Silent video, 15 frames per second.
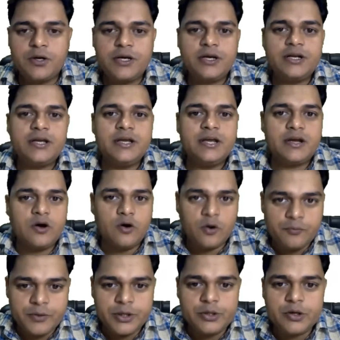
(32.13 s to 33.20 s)
कंटेंट की एक
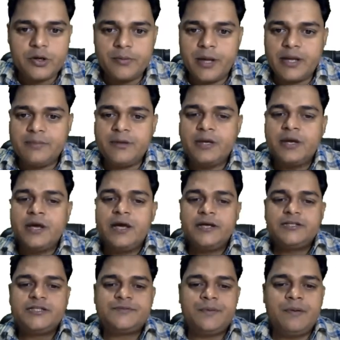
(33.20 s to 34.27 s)
और वीडियो के बारे में
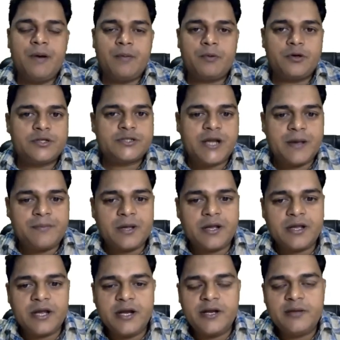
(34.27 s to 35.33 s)
जिसमें हम आपको डिस्क्राइब
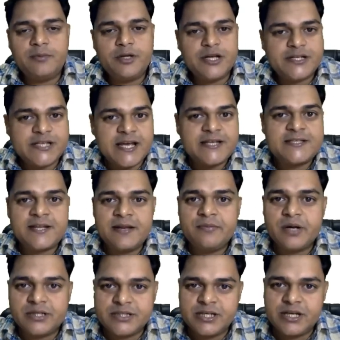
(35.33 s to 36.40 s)
करेंगे ए डब्ल्यू एस
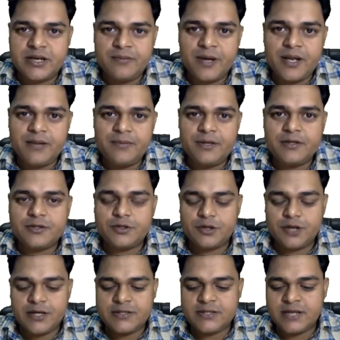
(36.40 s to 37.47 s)
वर्जनिंग के बारे में सो so
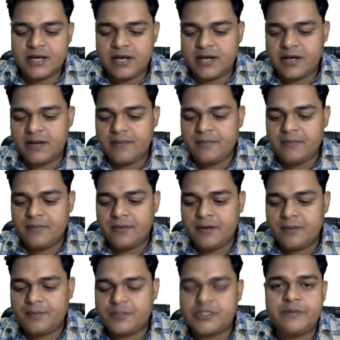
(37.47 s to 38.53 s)
गाइज अगर हम
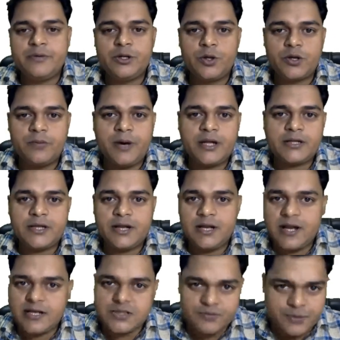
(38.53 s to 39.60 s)
पिछले वीडियो की बात करें
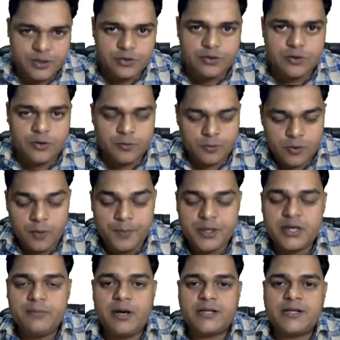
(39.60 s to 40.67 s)
लास्ट वीडियो
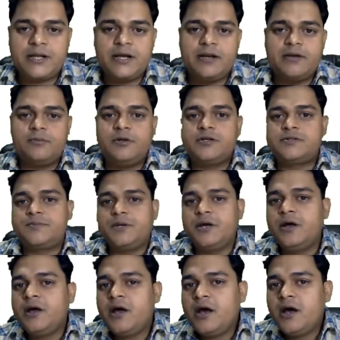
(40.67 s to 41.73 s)
टॉपिक की बात करें ए डब्ल्यू एस पे